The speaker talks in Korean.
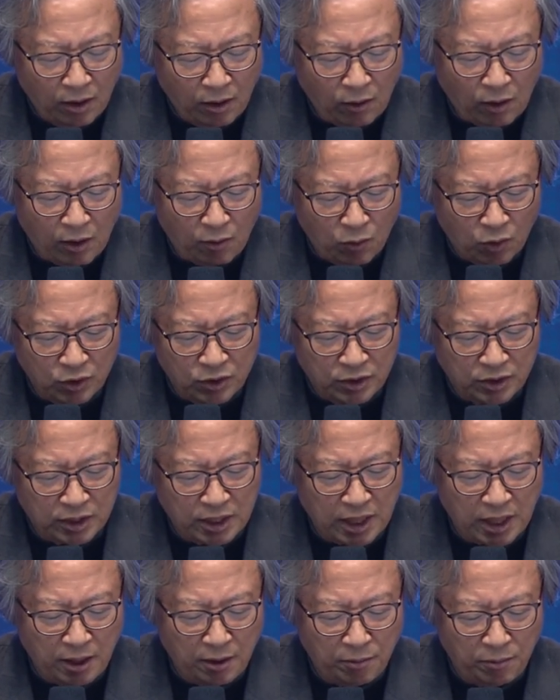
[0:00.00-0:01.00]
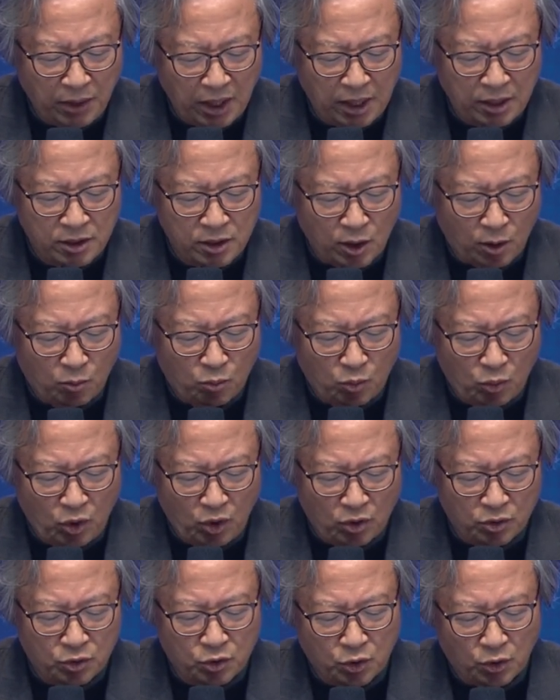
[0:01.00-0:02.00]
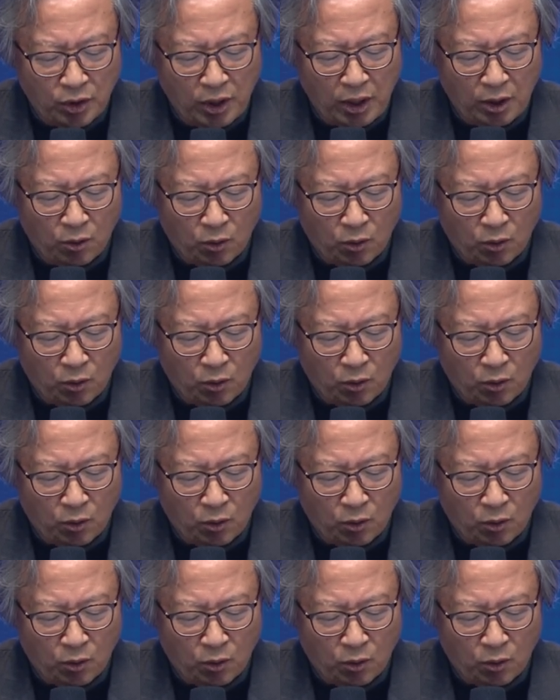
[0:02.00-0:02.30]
황보승 선생님이 천문유초의